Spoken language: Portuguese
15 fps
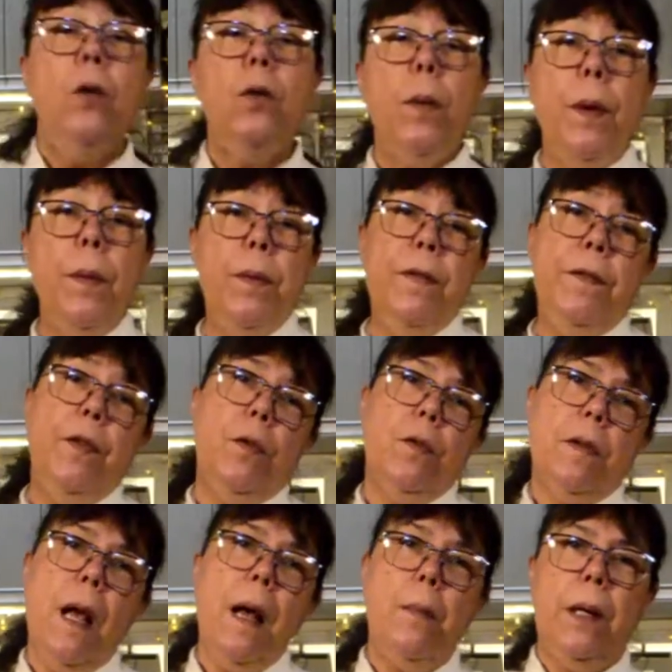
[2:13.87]
também prefiro
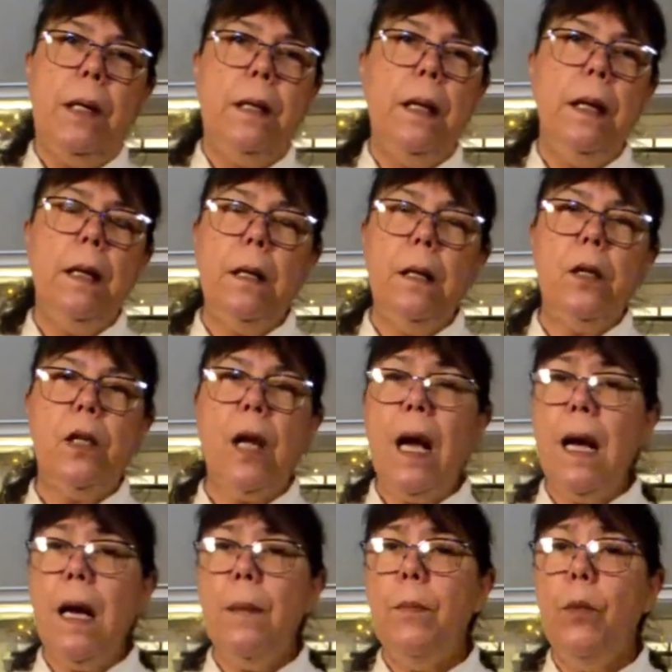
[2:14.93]
usar a manteiga
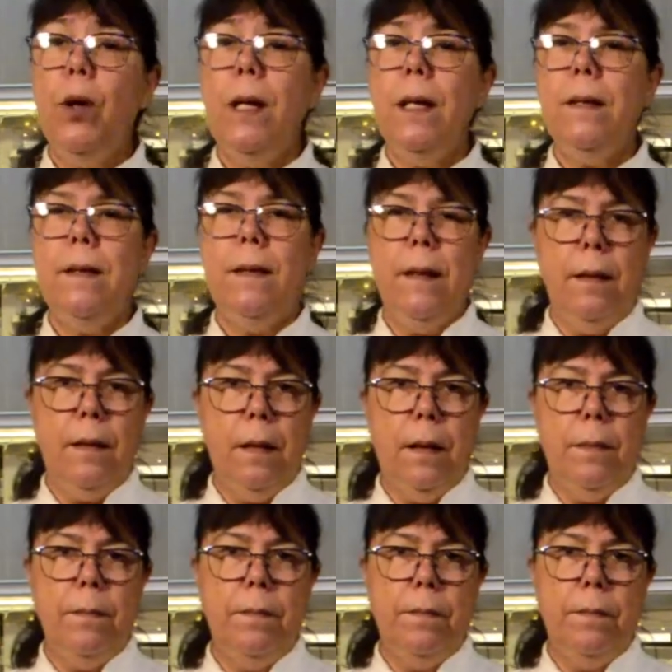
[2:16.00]
já amolecida,